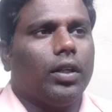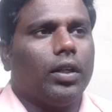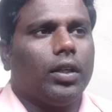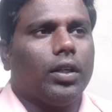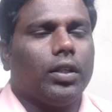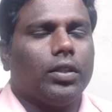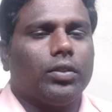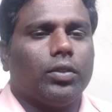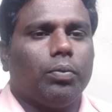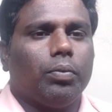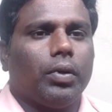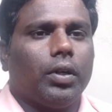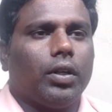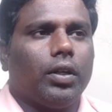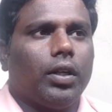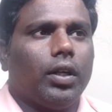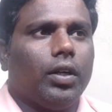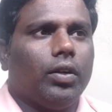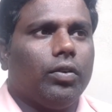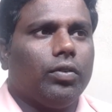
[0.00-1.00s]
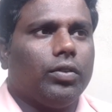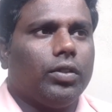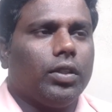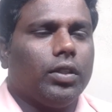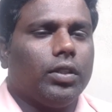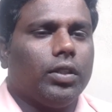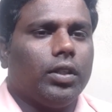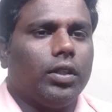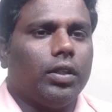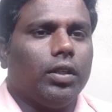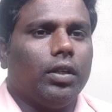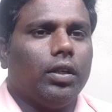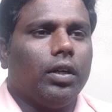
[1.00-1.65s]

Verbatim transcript: దరఖాస్తు ప్రక్రియ వచ్చేసి